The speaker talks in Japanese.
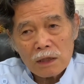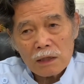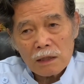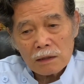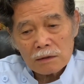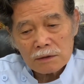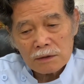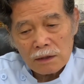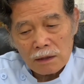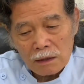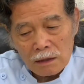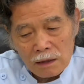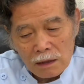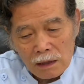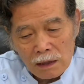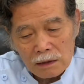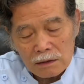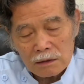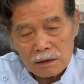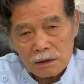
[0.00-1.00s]
感染が
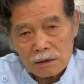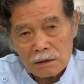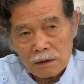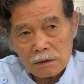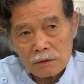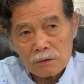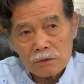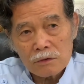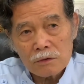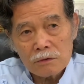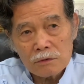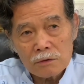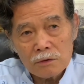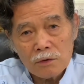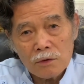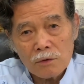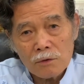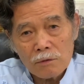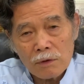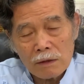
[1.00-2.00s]
入ってきたというの
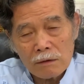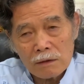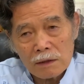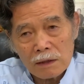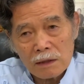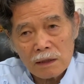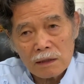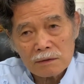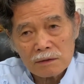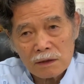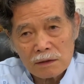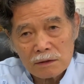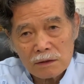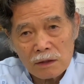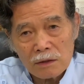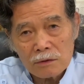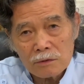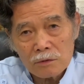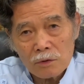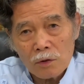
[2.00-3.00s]
を我々検査して
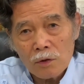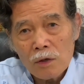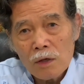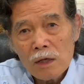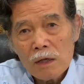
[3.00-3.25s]
いくと